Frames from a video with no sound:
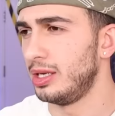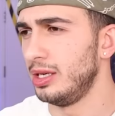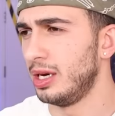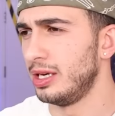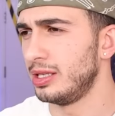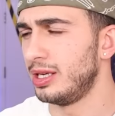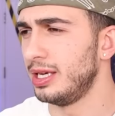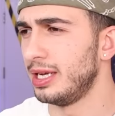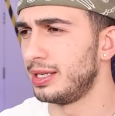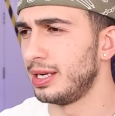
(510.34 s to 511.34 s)
En iyi hayat
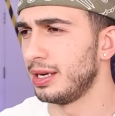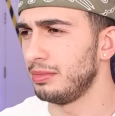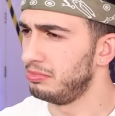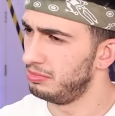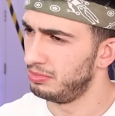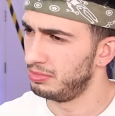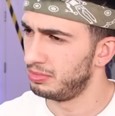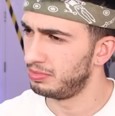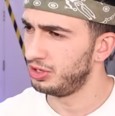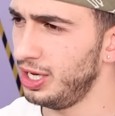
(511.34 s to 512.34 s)
hilesi.
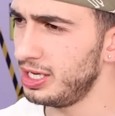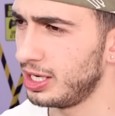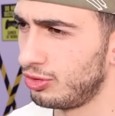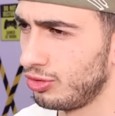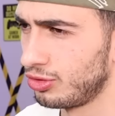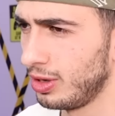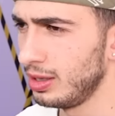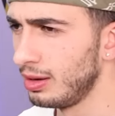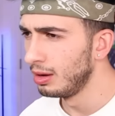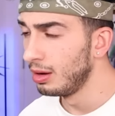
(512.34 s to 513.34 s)
Bir şey kesiyor şu
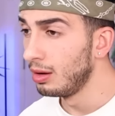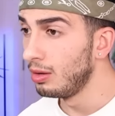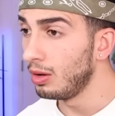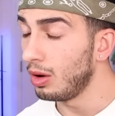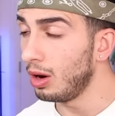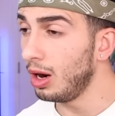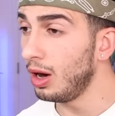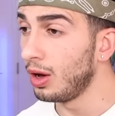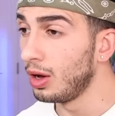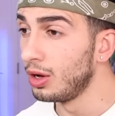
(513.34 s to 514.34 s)
an. Aa!